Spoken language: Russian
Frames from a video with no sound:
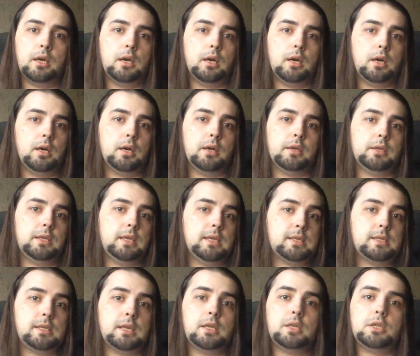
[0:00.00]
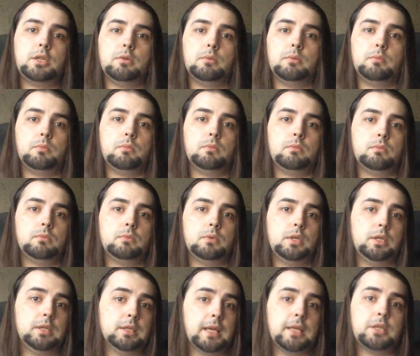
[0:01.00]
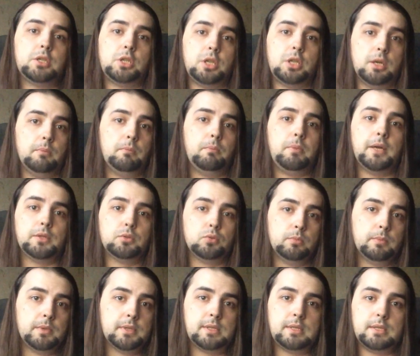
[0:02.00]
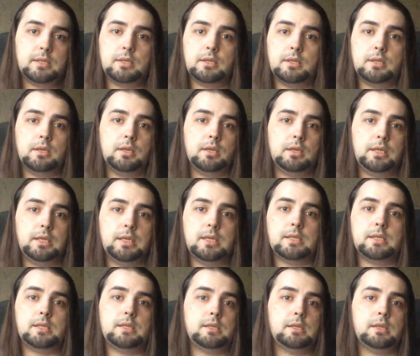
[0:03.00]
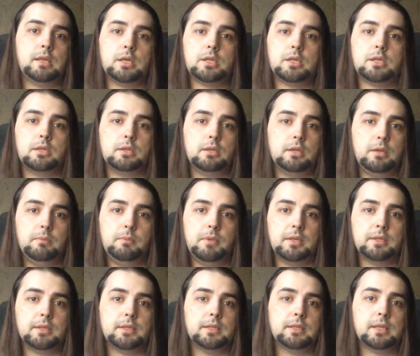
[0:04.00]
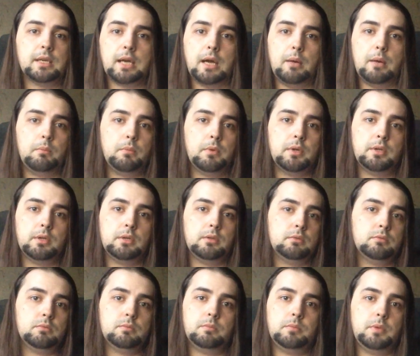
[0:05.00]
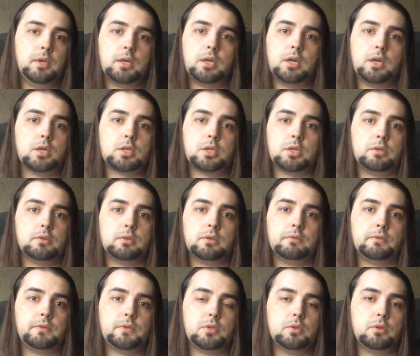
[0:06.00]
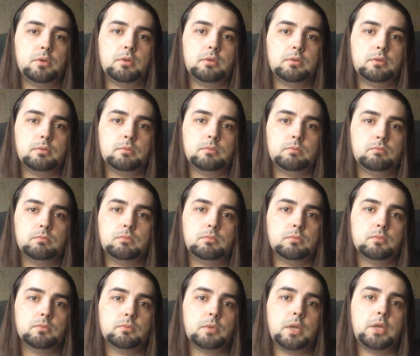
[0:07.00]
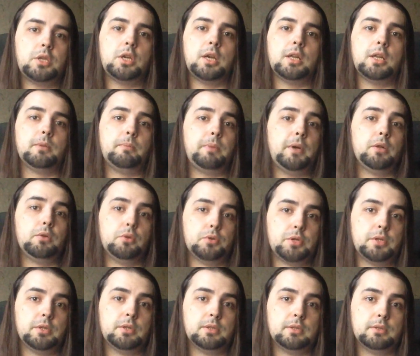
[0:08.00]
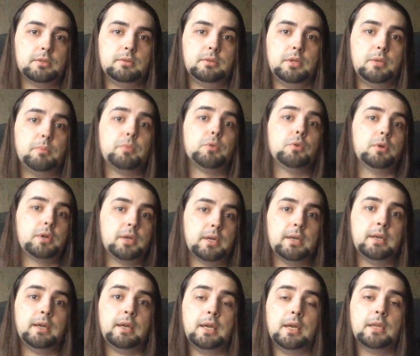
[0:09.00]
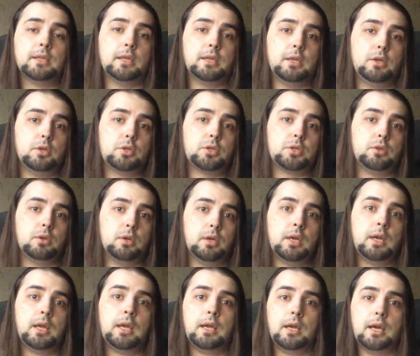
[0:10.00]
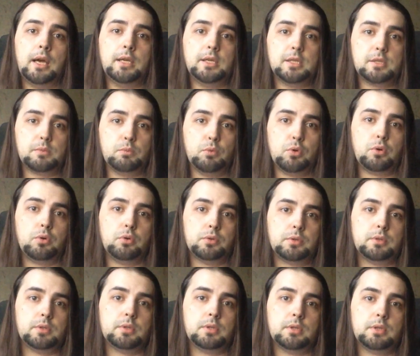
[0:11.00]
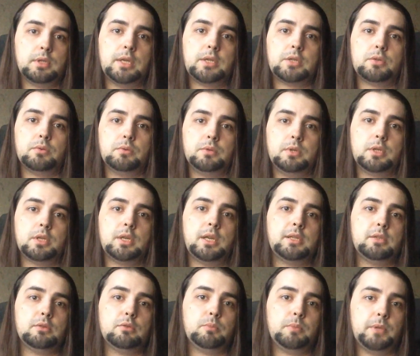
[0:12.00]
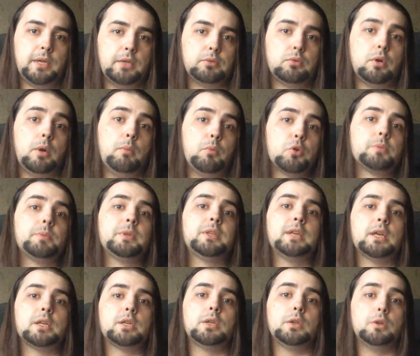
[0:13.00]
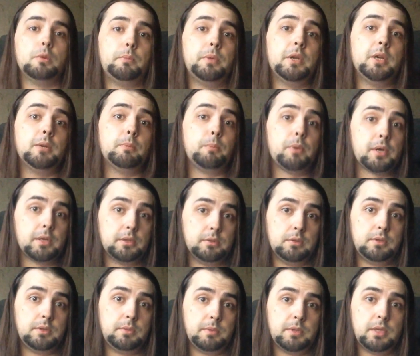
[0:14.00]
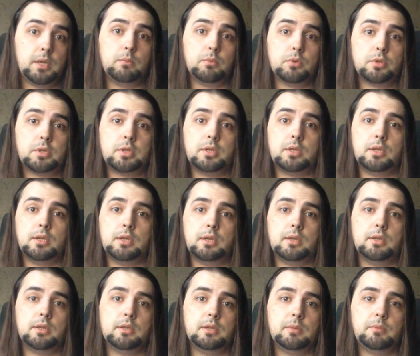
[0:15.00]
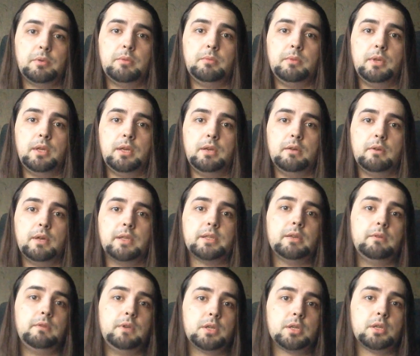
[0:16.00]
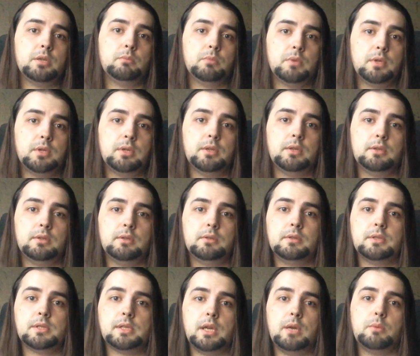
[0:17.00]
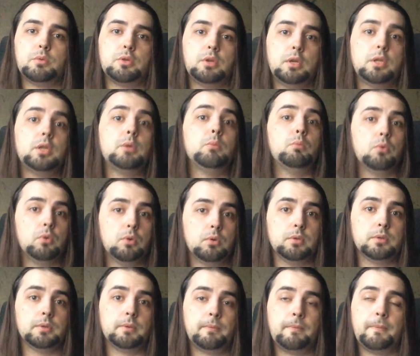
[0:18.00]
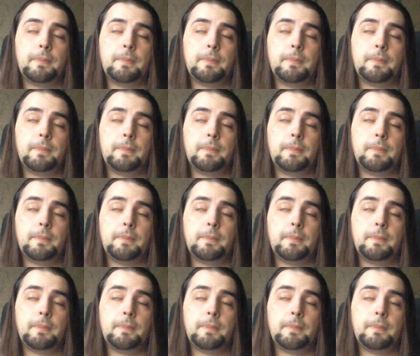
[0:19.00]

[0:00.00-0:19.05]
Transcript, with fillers: А, есть о чем и над чем подумать. Э, есть даже элементы драмы. Мне кажется, что все начало положено неплохо. Надеюсь, что они смогут э, дальше удержать эту планку, а может быть даже ее перепрыгнуть, потому что на примере Ванда Вижн мы знаем, что они могут.